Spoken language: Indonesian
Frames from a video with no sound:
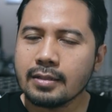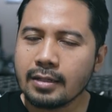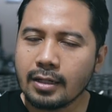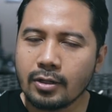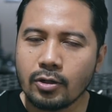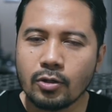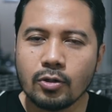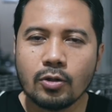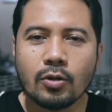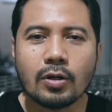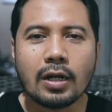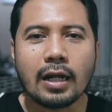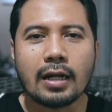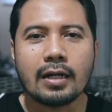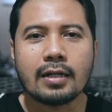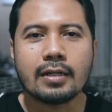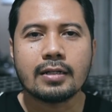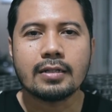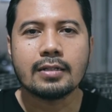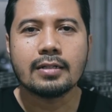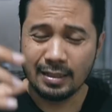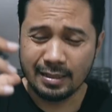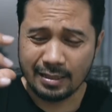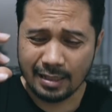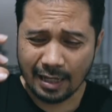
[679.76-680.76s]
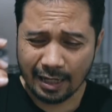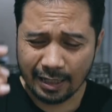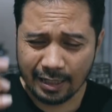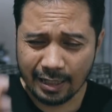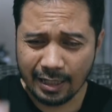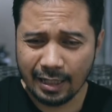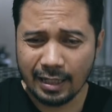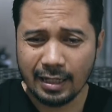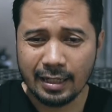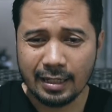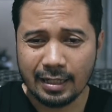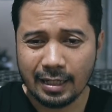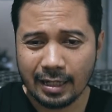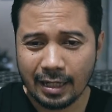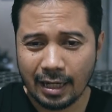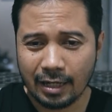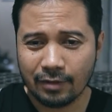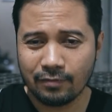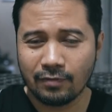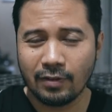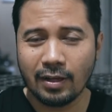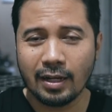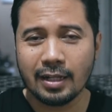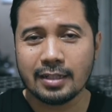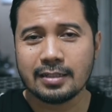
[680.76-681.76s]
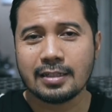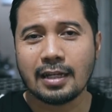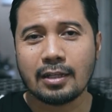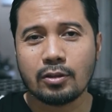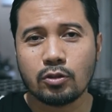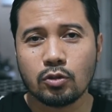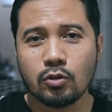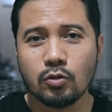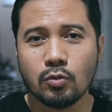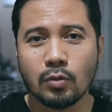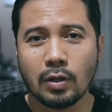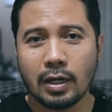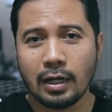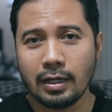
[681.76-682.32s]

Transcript: kedodoran. Jadi dengan finish 1-2